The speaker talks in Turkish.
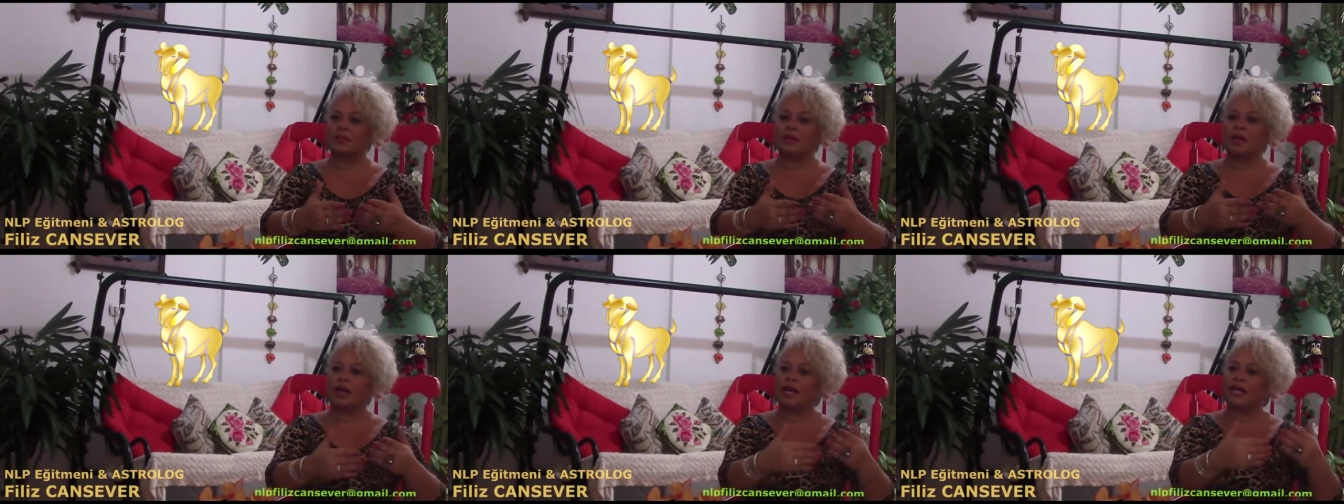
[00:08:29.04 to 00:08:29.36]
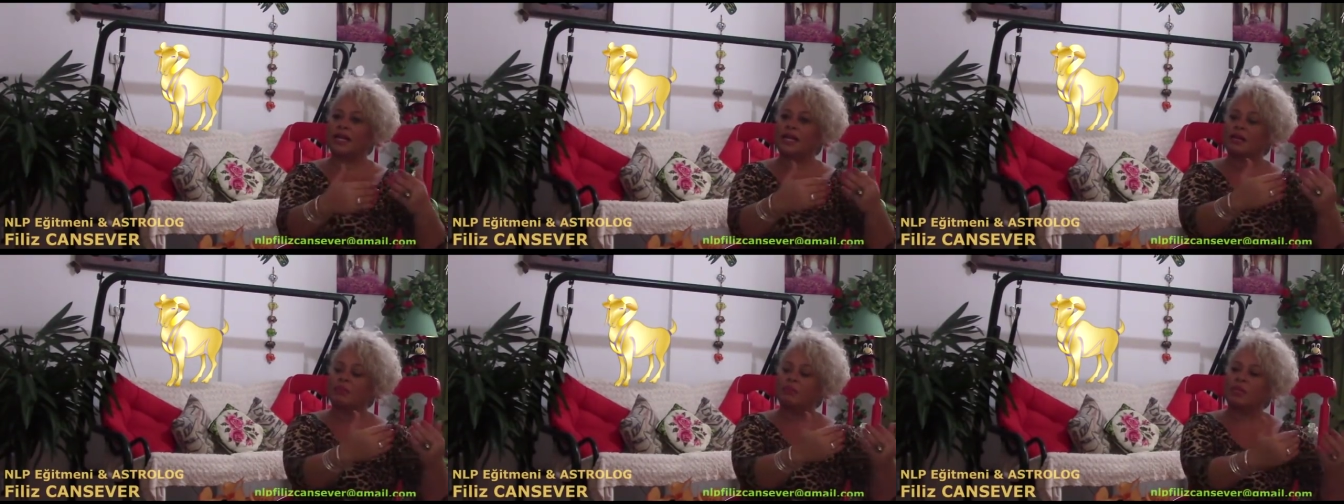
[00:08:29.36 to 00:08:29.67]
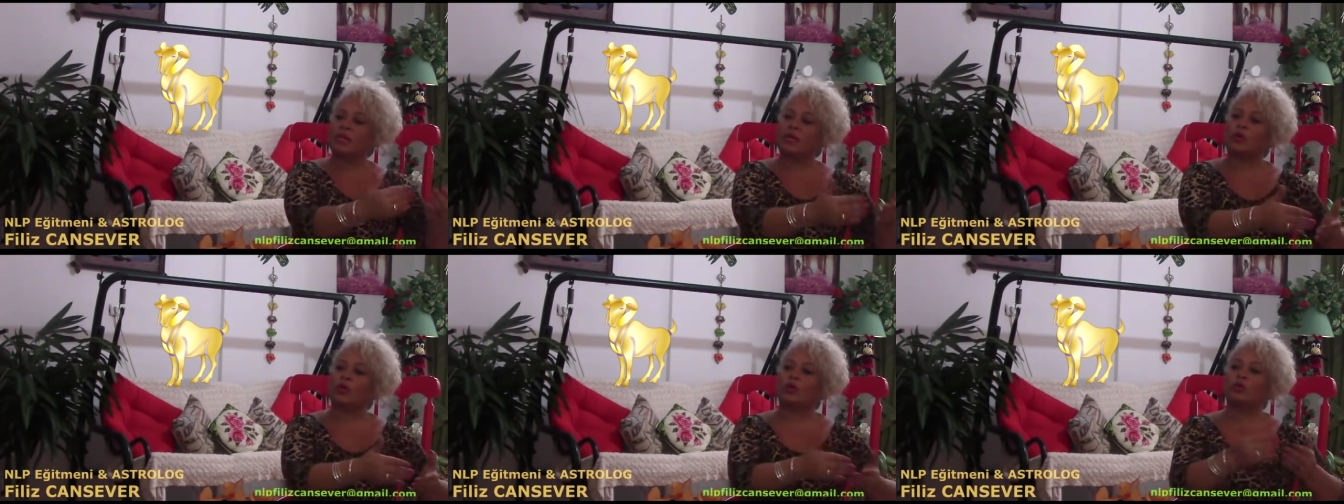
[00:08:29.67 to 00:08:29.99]
hani
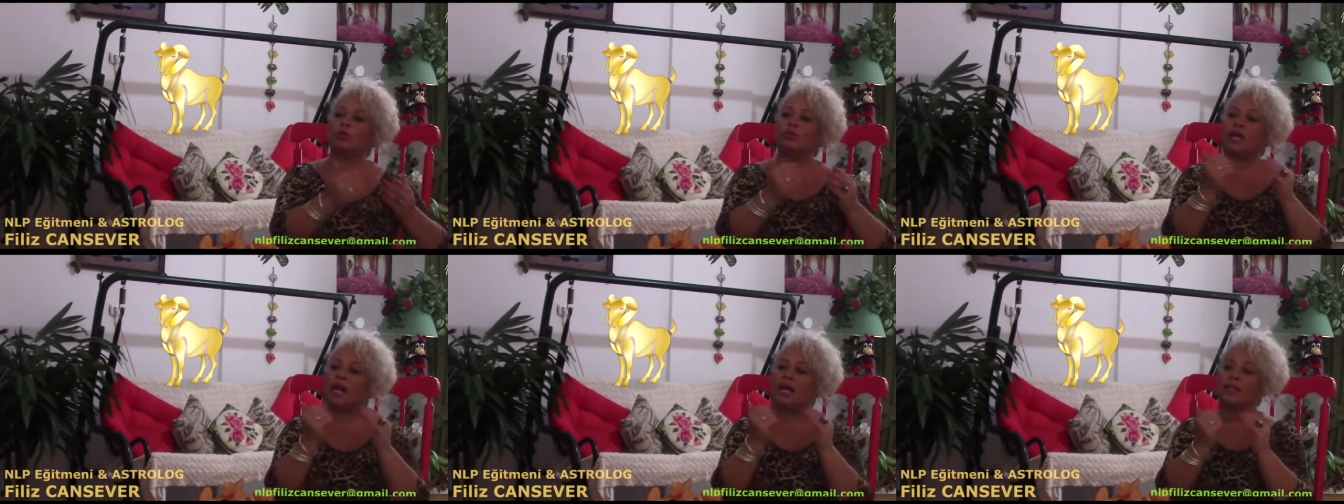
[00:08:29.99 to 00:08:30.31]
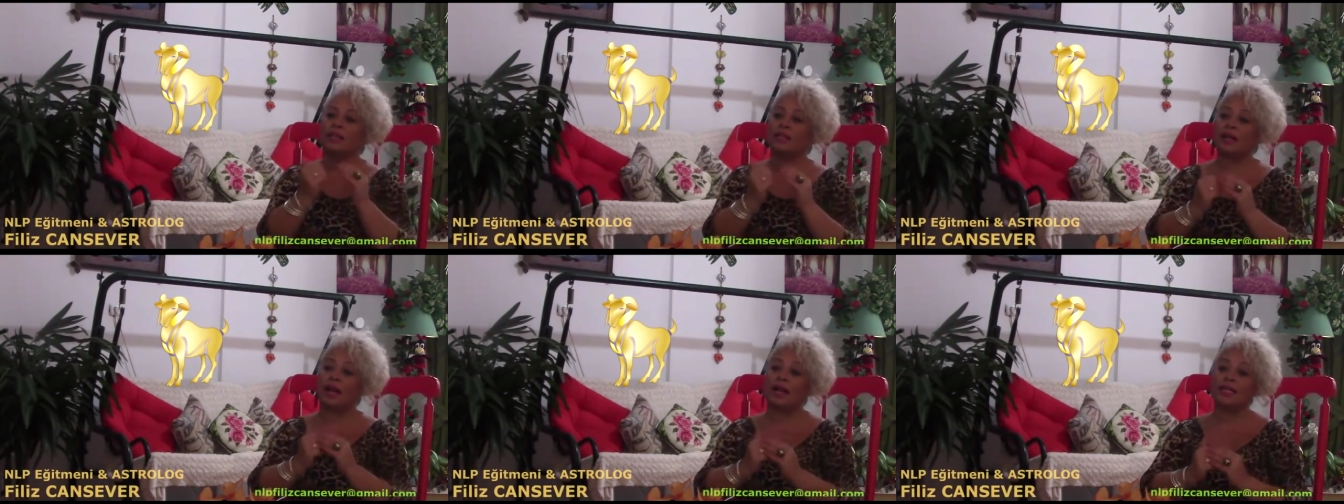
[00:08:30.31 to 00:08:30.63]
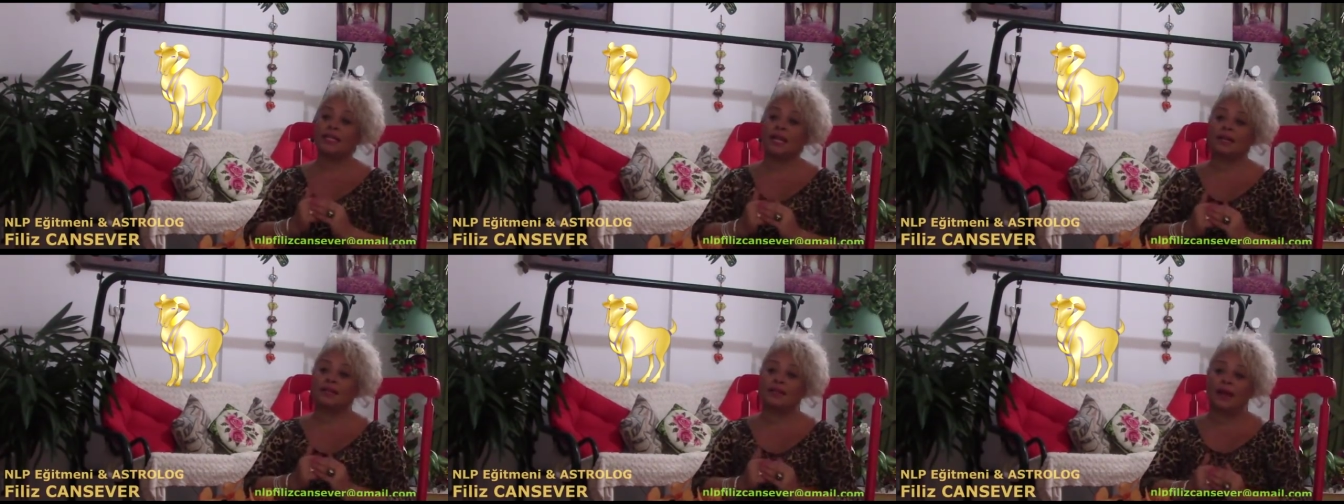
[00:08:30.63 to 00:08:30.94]
bir konumdan
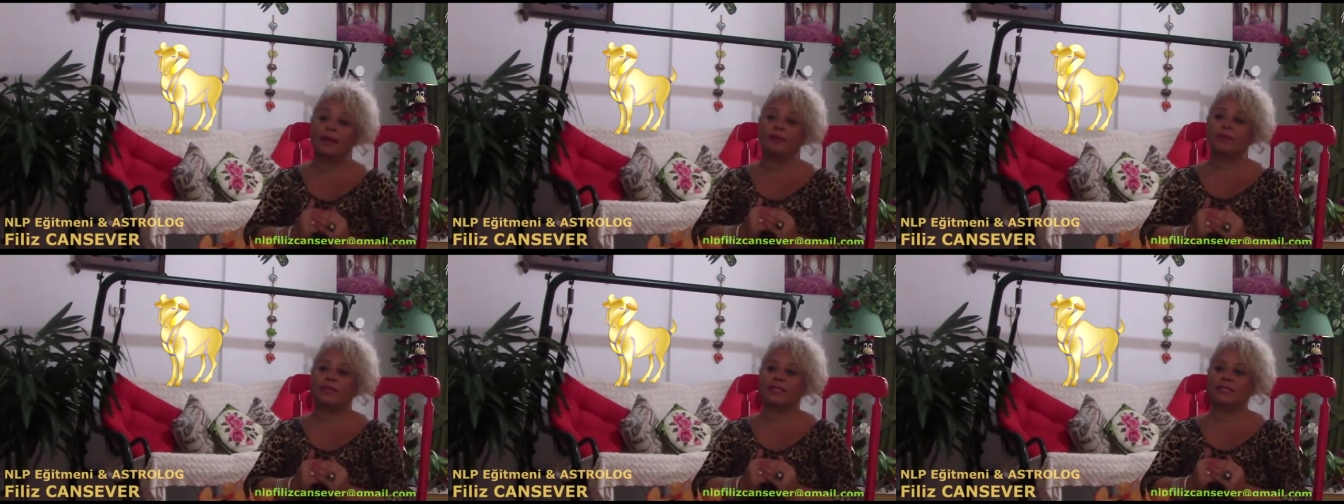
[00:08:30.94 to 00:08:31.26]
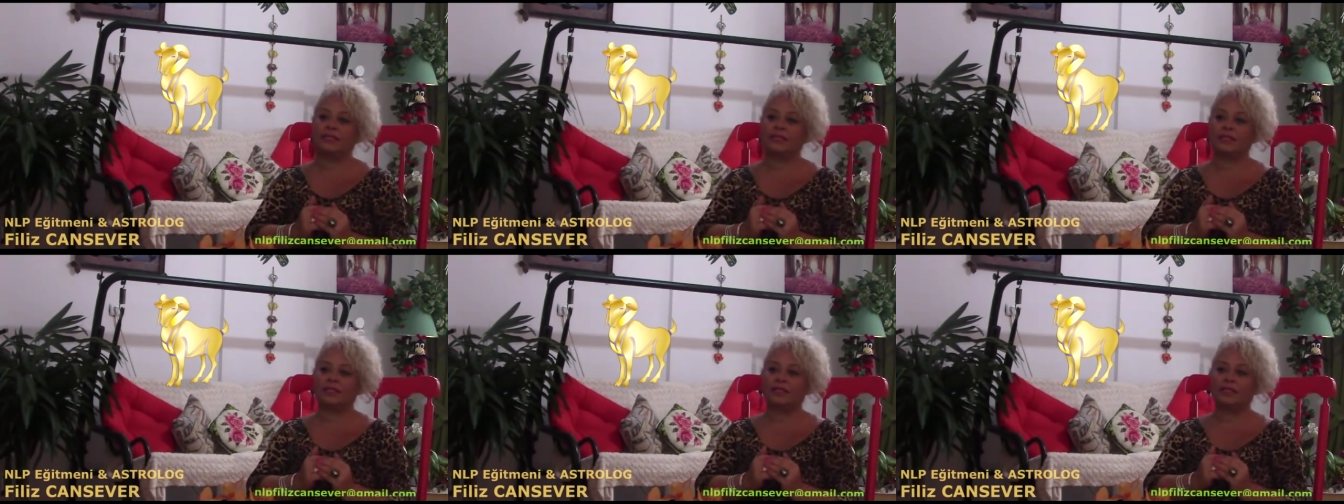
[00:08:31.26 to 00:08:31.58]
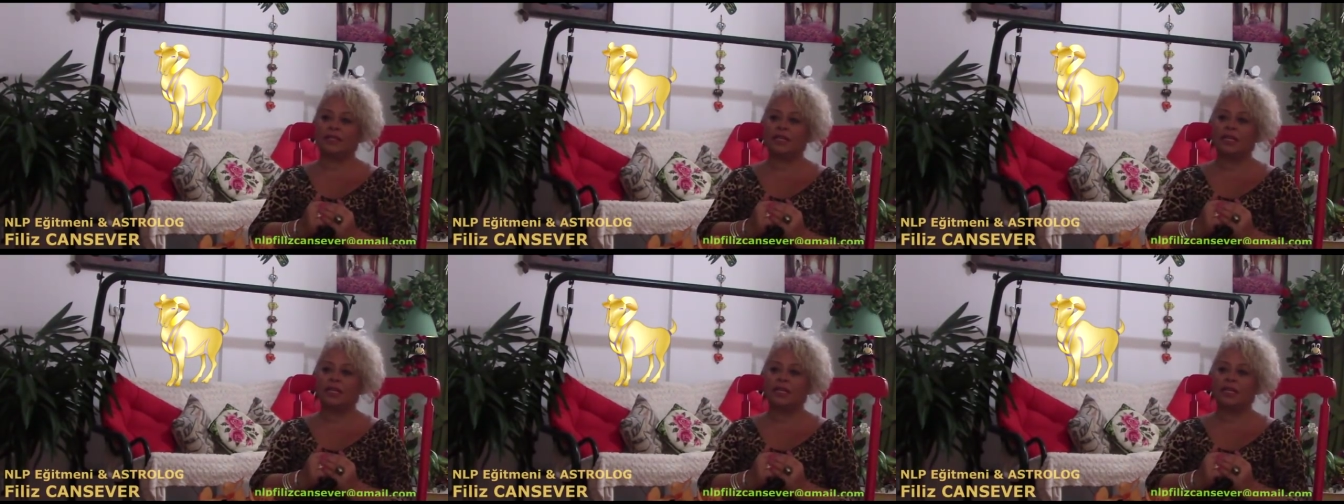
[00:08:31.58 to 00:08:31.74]
kaynaklanmadığını